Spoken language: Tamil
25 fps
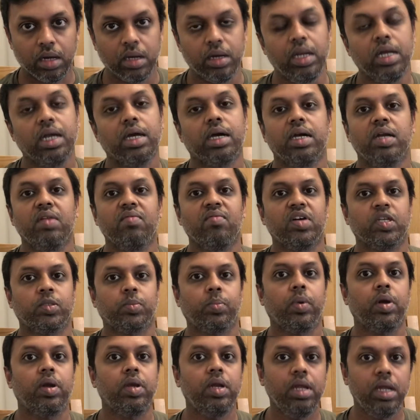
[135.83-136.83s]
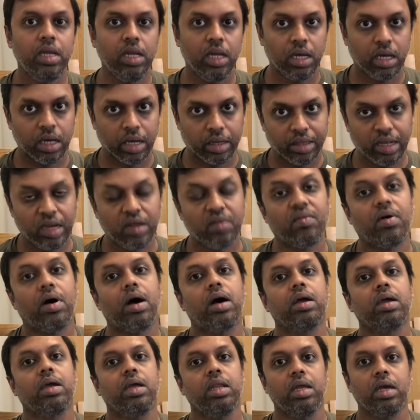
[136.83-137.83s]
நீங்கள் இன்வெஸ்ட் பண்ணி நீங்கள் அதில்
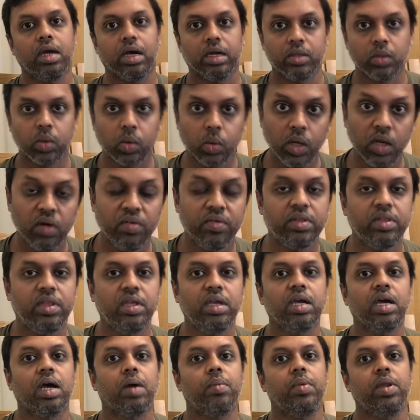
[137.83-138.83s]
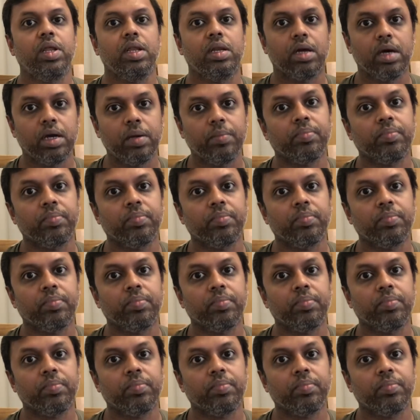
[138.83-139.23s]
வாங்கி நீங்கள் அதுக்குள்ளே விற்றீங்க அப்படின்னா